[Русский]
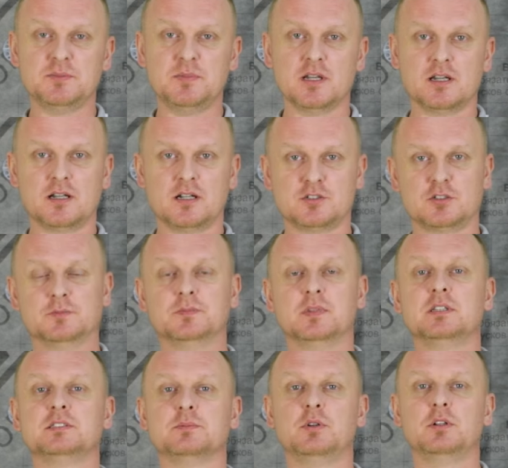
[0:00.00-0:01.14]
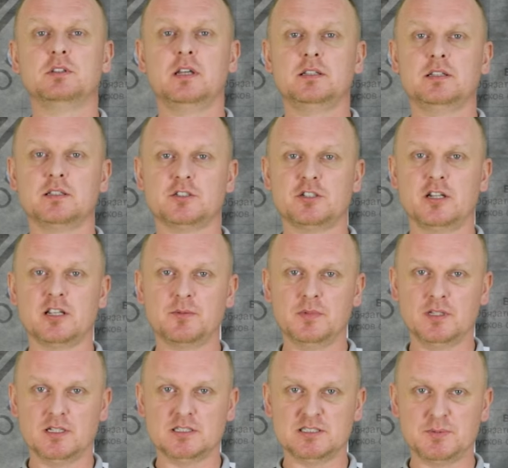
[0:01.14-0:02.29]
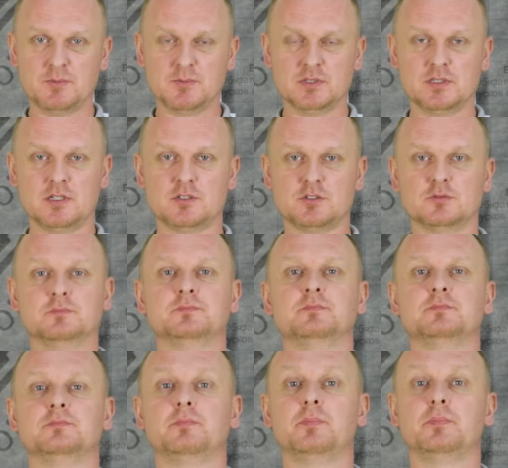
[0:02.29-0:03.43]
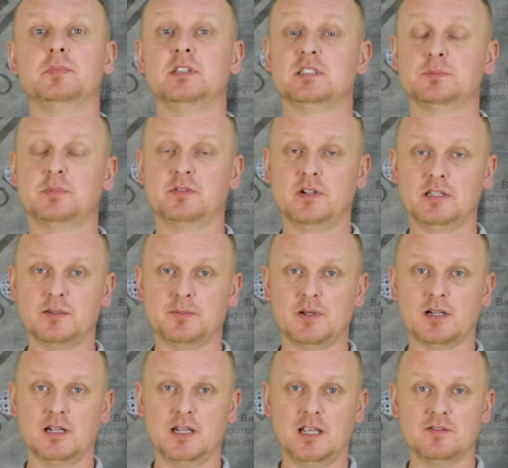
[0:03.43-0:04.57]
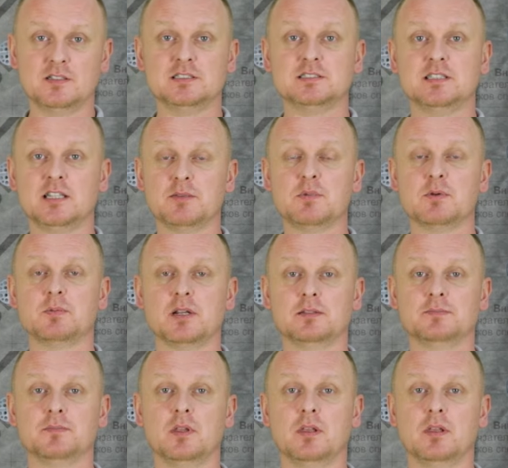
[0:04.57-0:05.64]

себя хорошо, соблюдайте наши рекомендации по монтажу. Не забывайте проклеивать стыки мембран.